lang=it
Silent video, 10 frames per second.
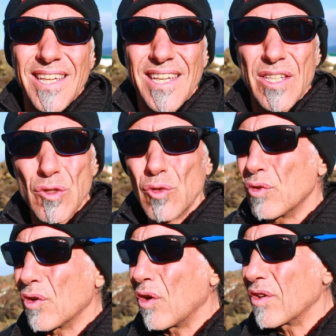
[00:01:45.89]
che
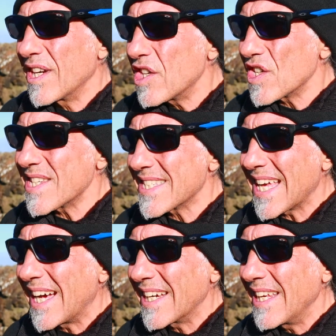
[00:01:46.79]
sono
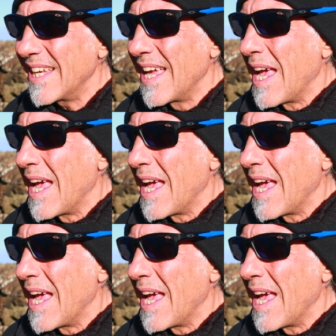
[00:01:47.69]
necessari